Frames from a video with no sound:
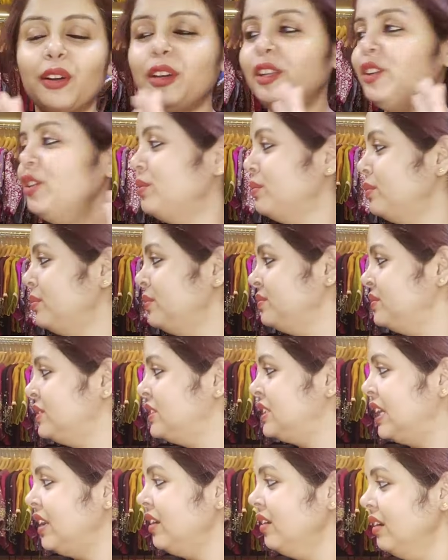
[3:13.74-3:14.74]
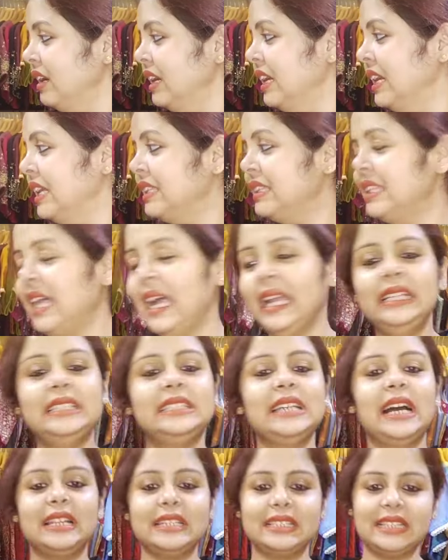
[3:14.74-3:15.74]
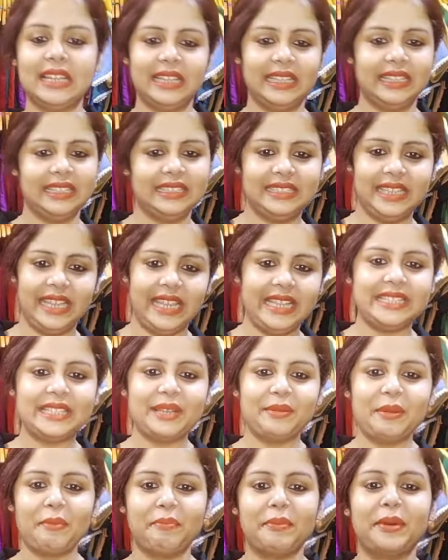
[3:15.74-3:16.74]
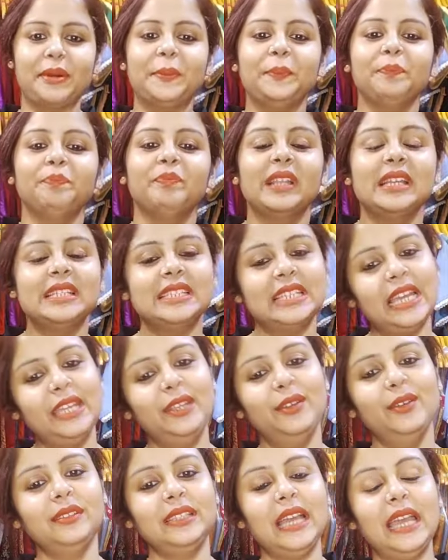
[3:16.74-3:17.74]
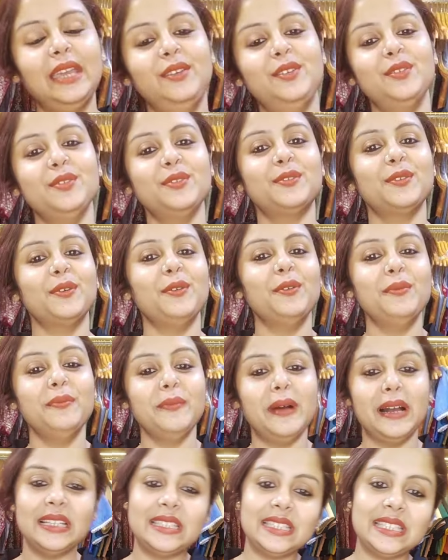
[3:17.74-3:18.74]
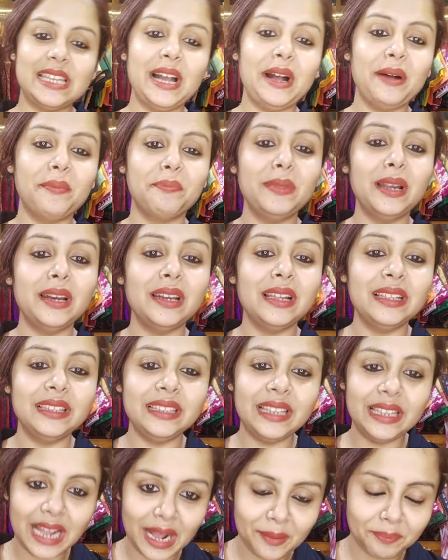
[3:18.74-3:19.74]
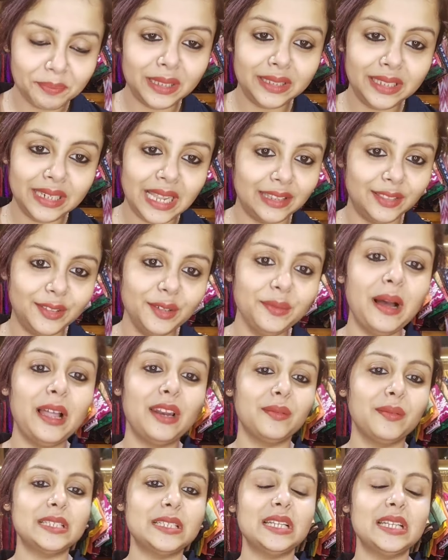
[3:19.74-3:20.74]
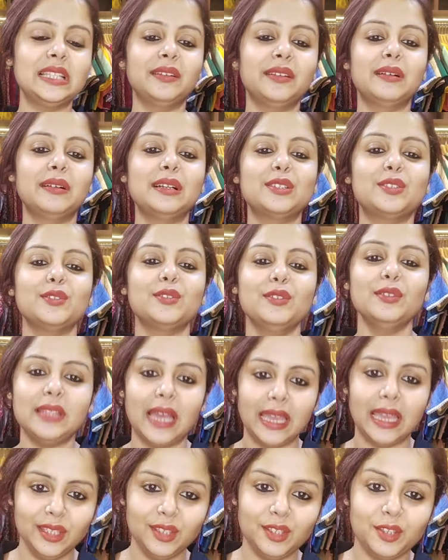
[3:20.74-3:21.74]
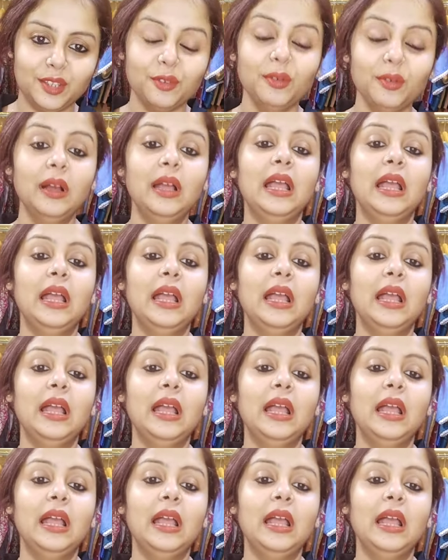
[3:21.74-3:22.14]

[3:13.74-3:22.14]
অনিয়ম ছিল তাই ঠান্ডা লেগেছে এই যা ব্যাপার যাই হোক থ্যাংক ইউ সো মাচ আপনারা আপনাদের এত ভালোবাসা দেওয়ার জন্য থ্যাংক ইউ